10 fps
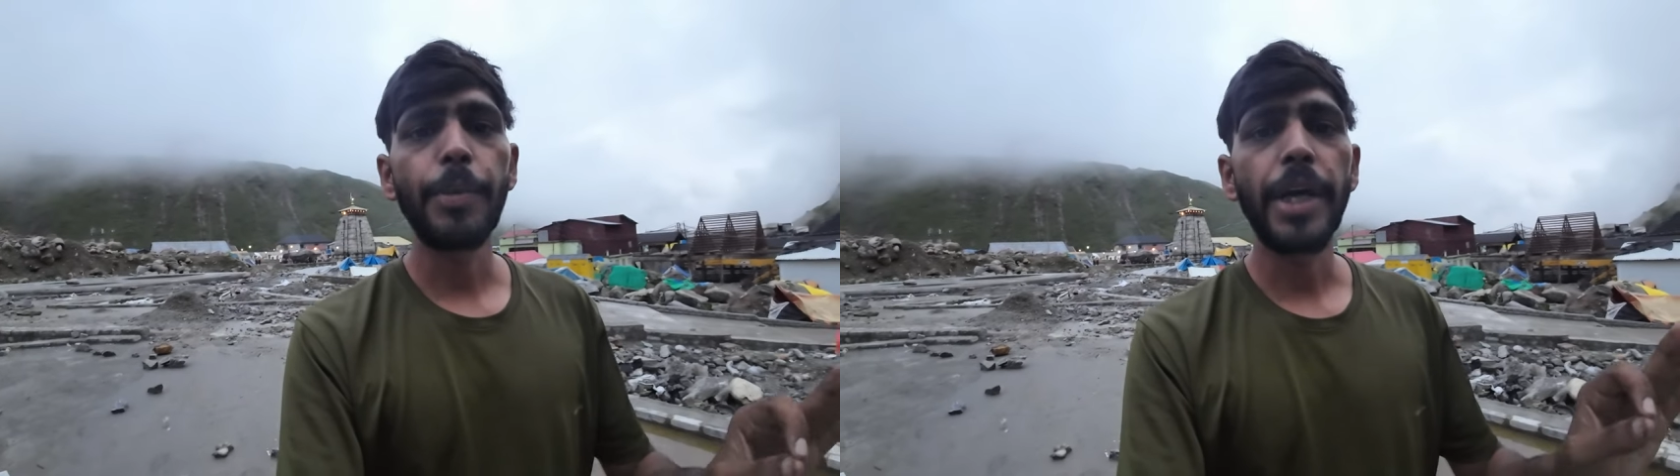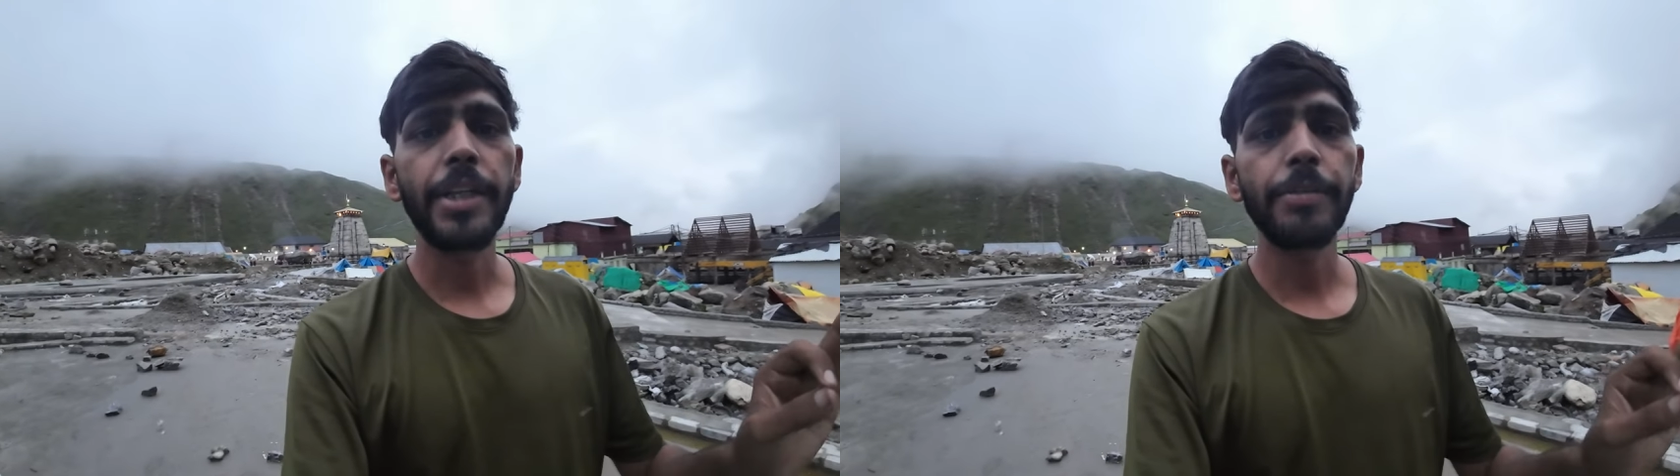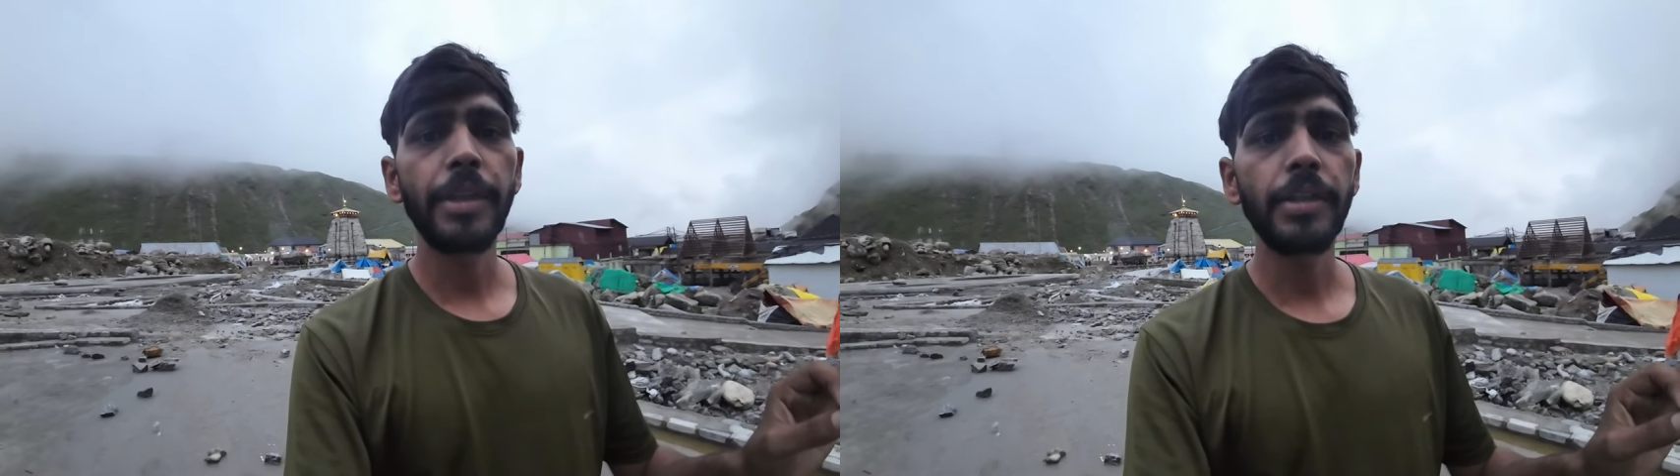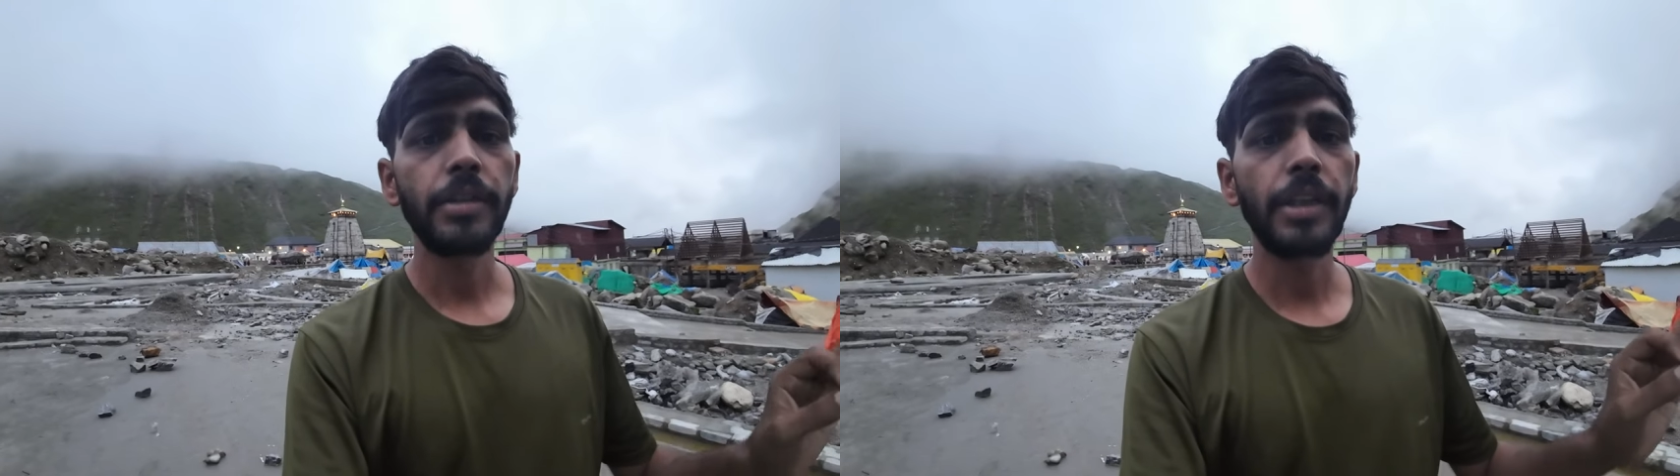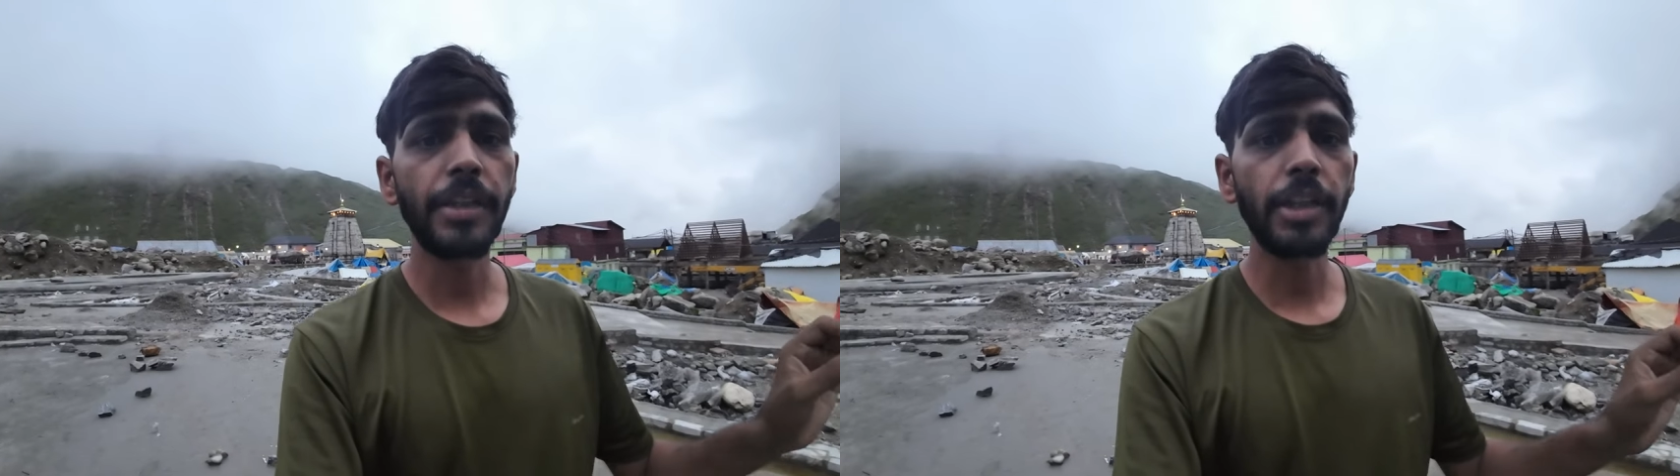बारिश में
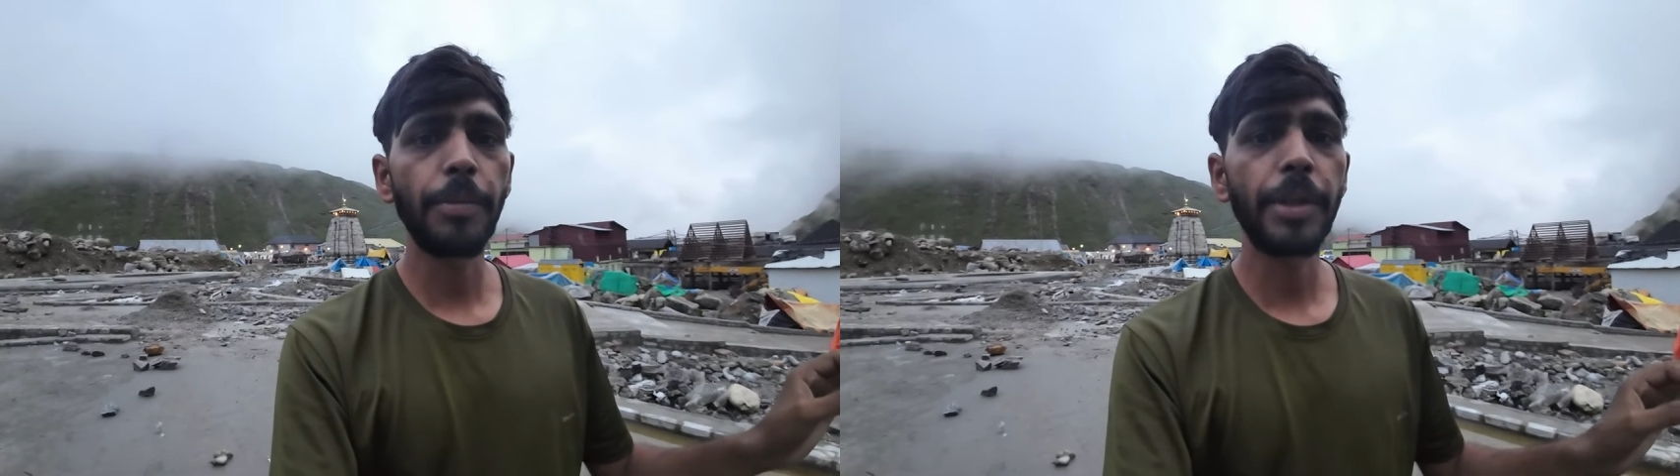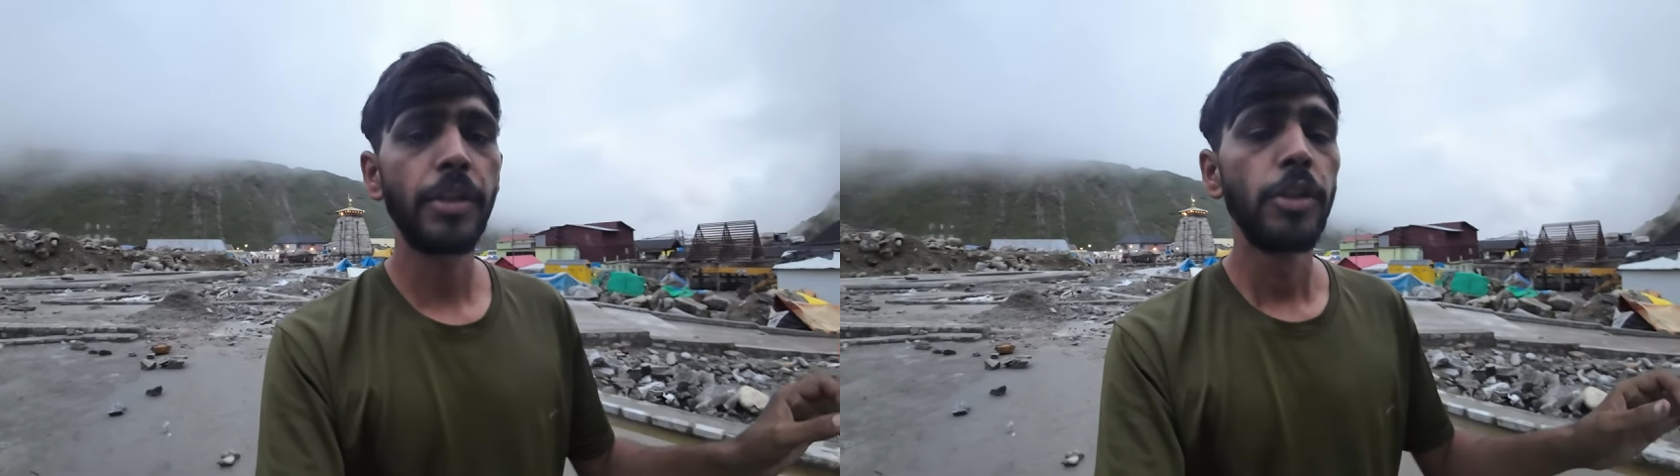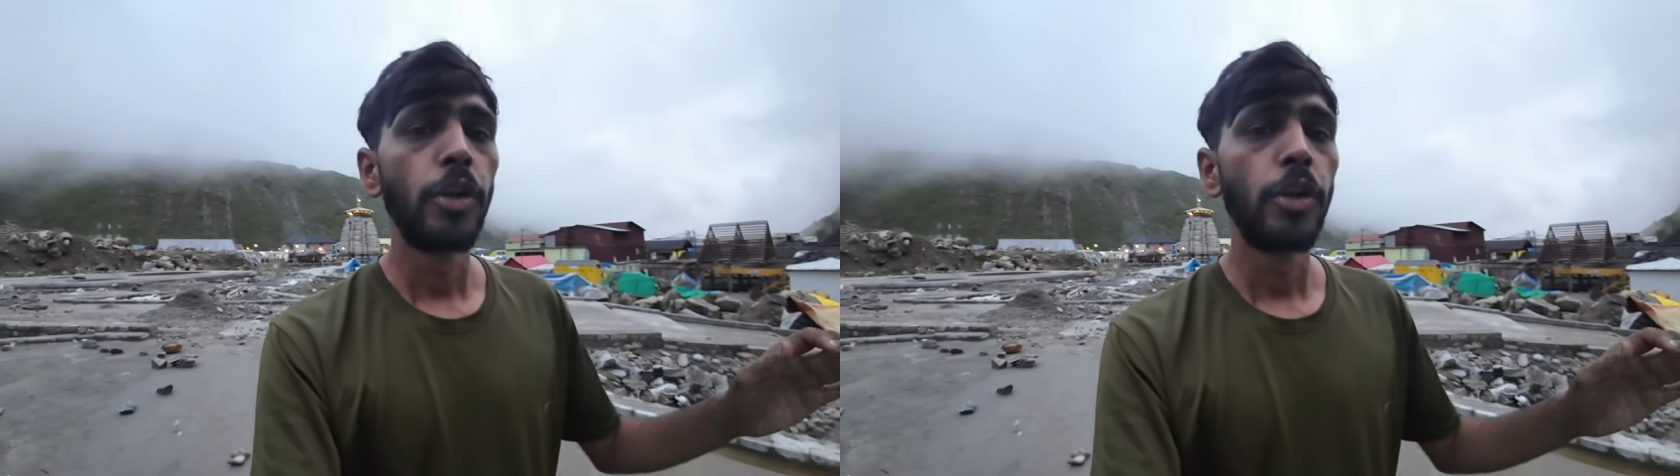यात्रा बंद